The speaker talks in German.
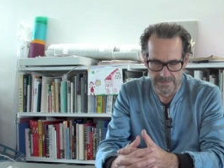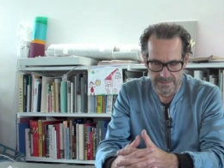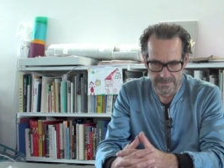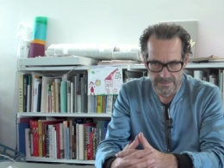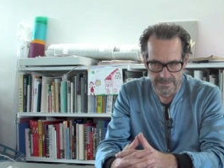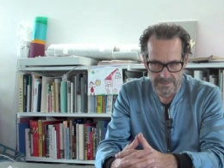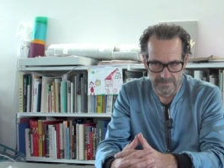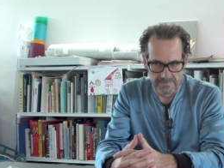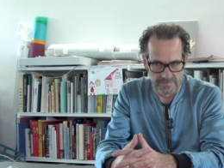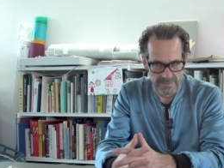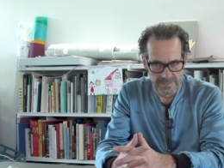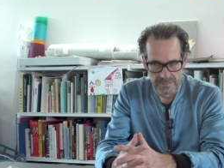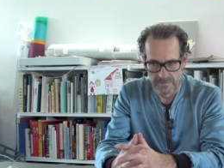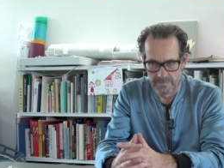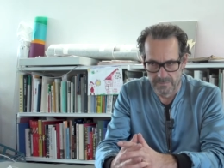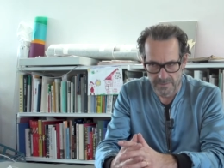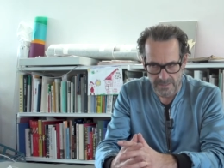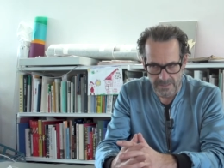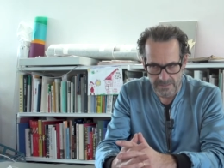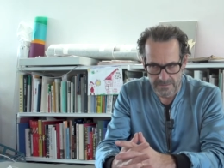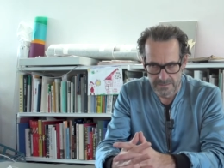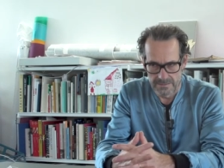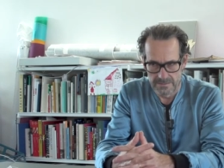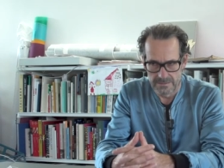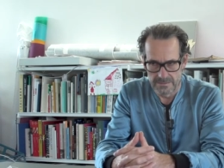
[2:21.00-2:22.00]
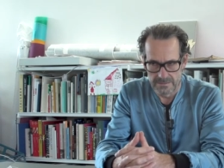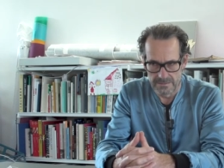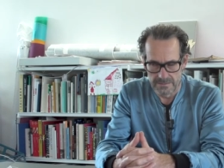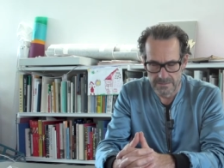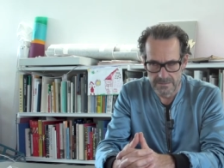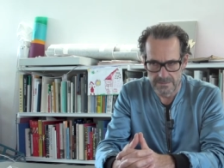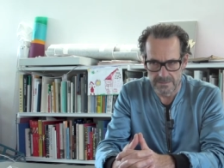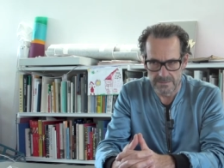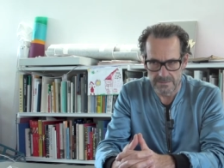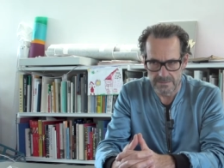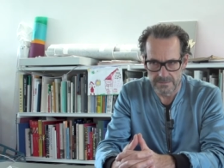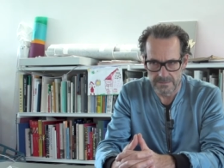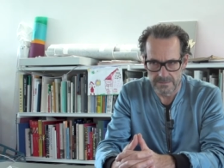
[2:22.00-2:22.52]
Ja, meine
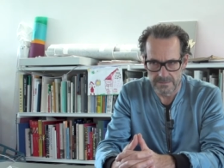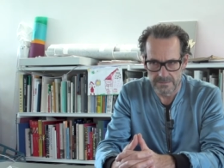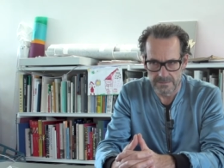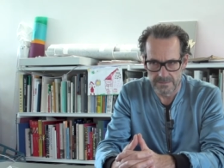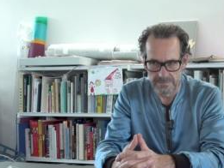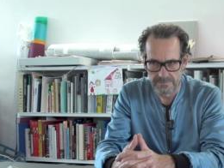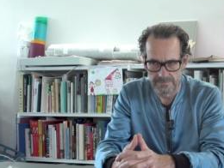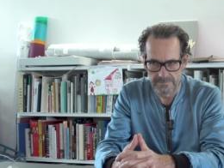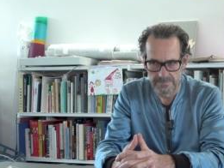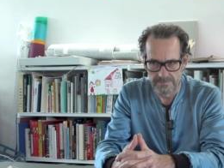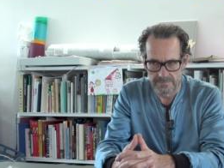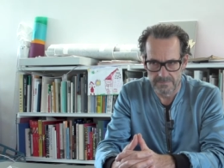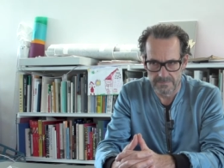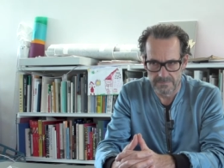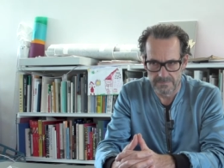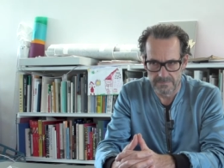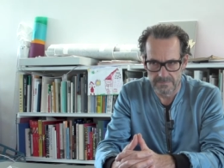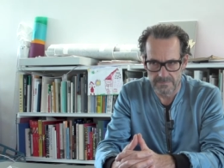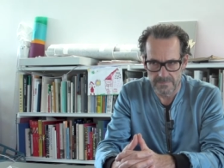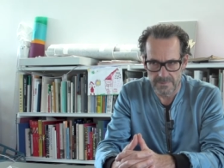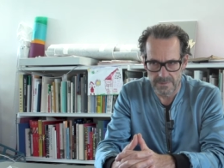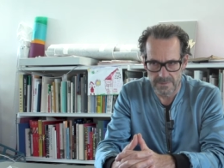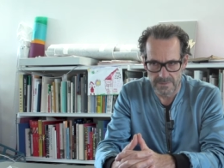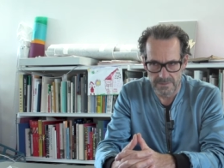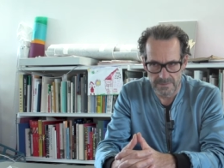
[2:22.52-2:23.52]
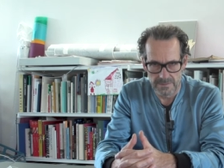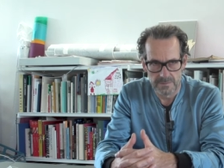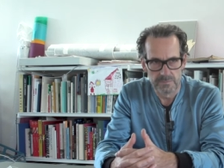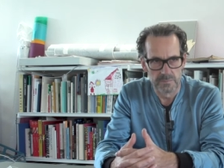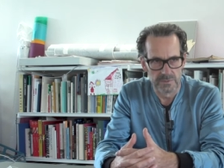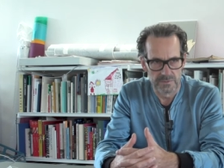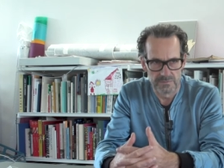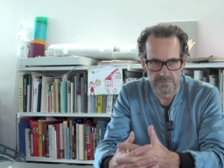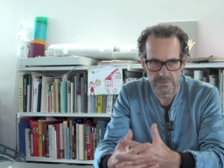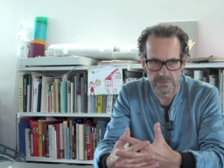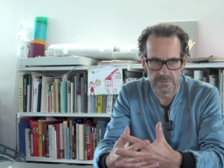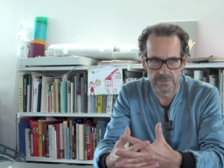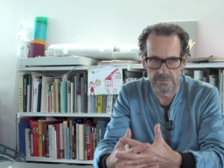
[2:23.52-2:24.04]
Praxis ähm, hieß
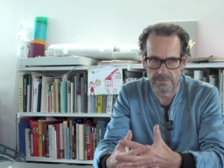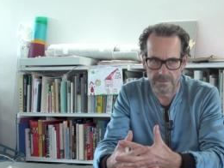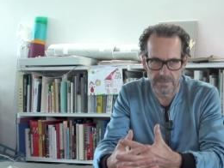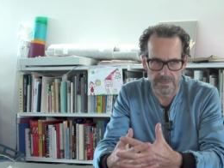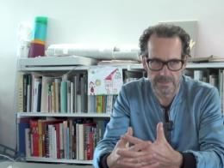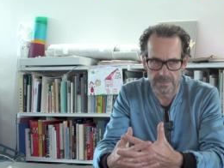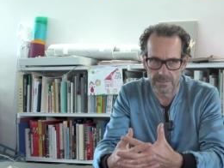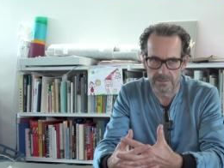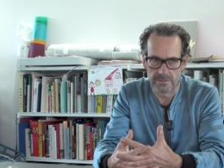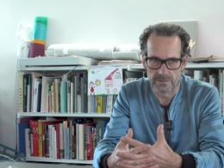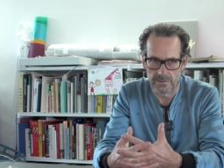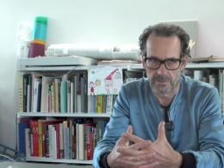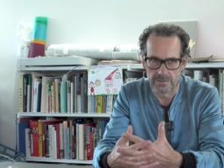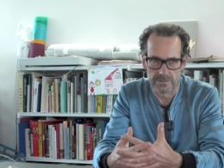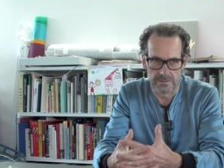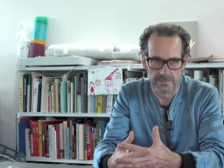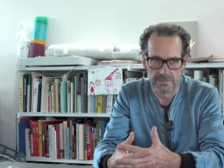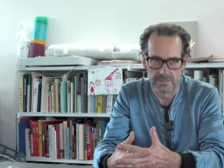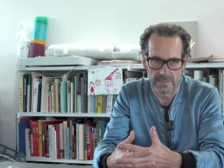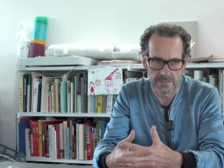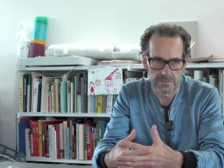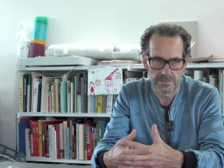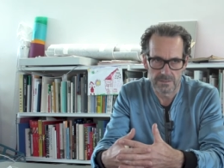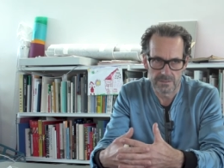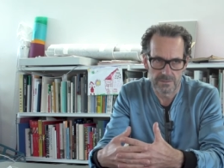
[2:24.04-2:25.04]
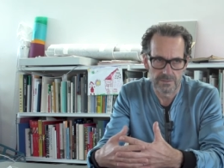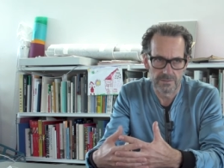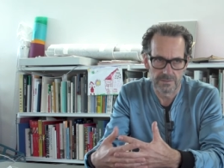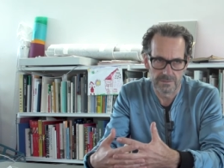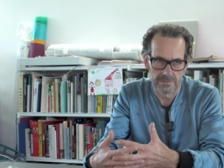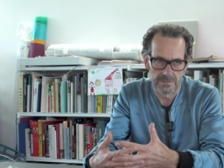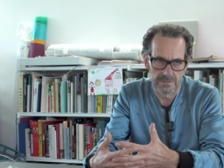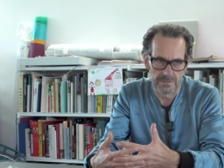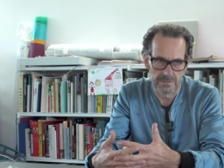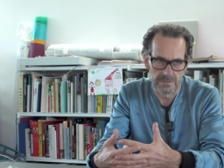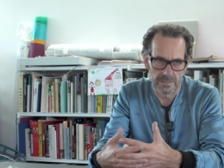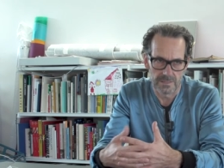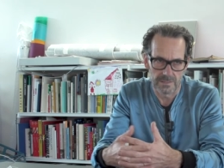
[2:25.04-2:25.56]
bis vor zwei Jahren noch Industrial
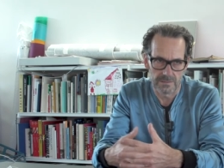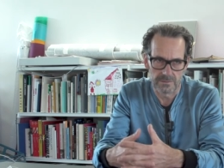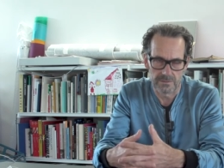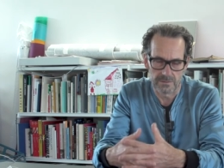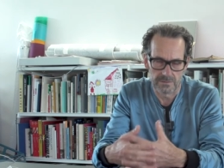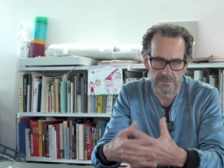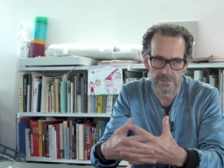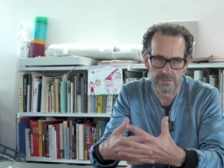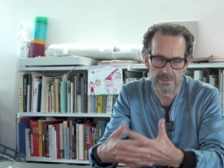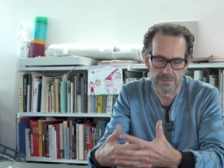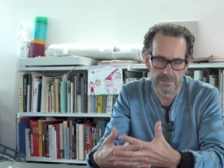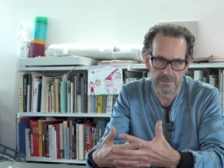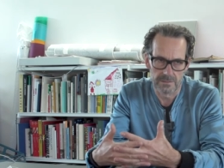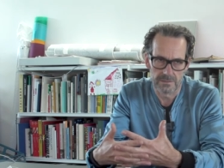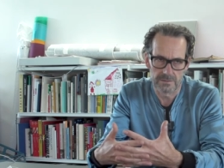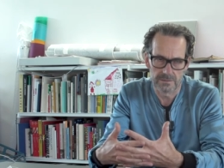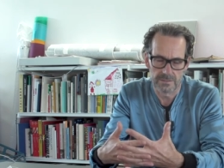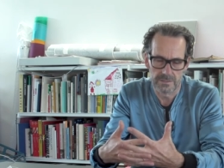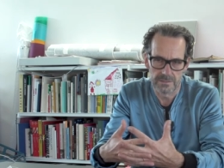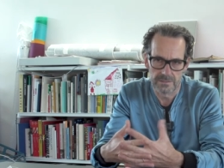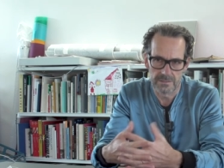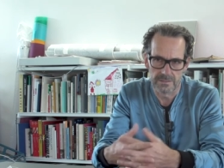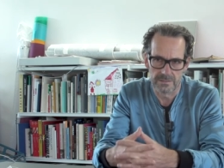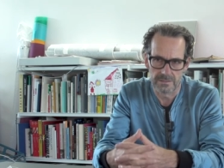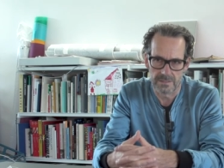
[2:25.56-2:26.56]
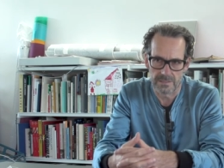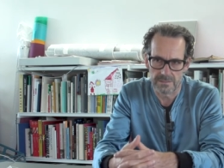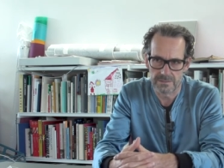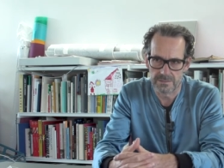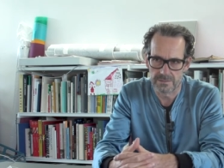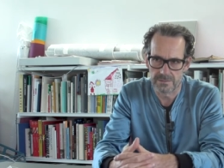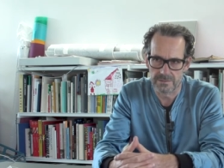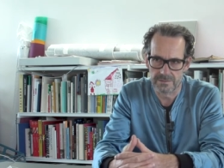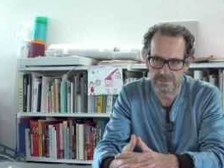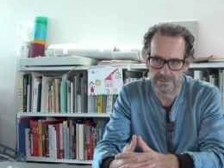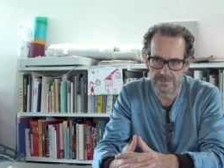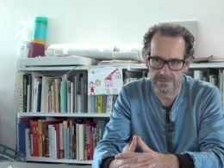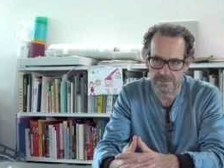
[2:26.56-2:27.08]
Design, Konstantin Gilchrist
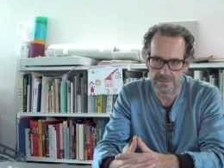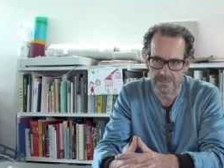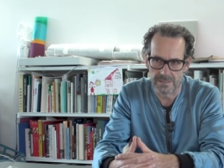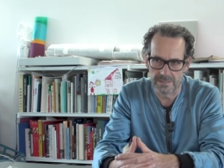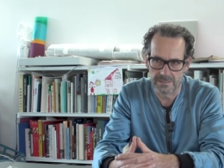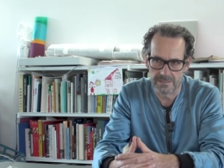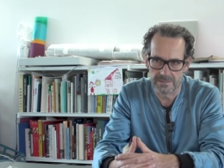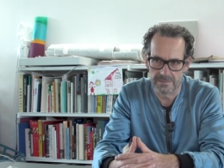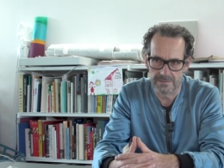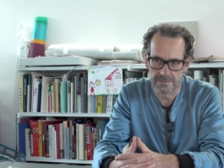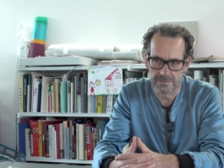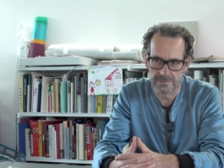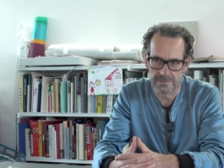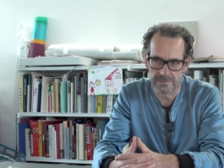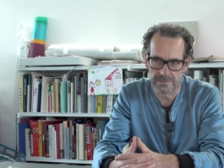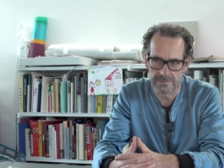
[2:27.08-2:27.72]
Industrial Design.